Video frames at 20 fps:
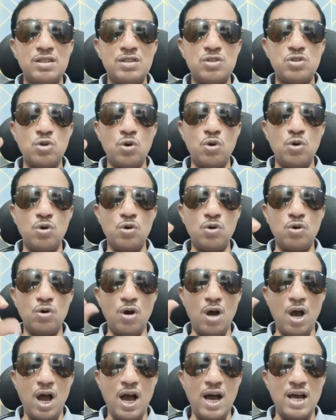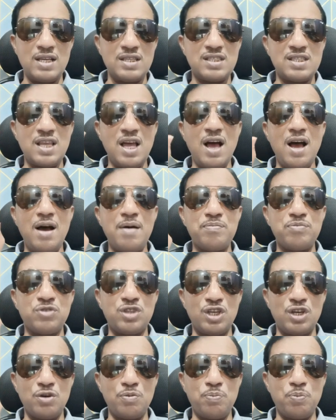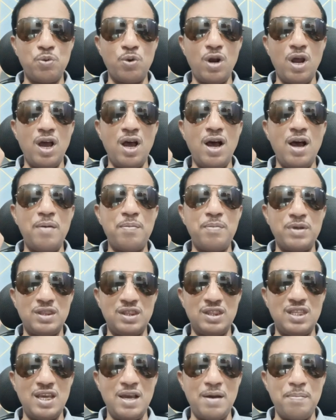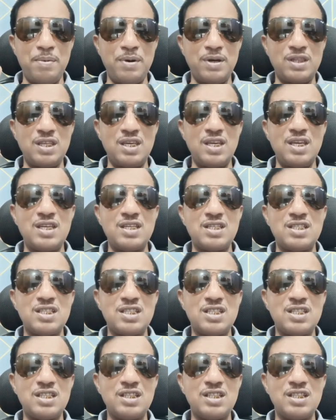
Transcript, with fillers: जो आसाम त्रिपुरा मध्य प्रदेश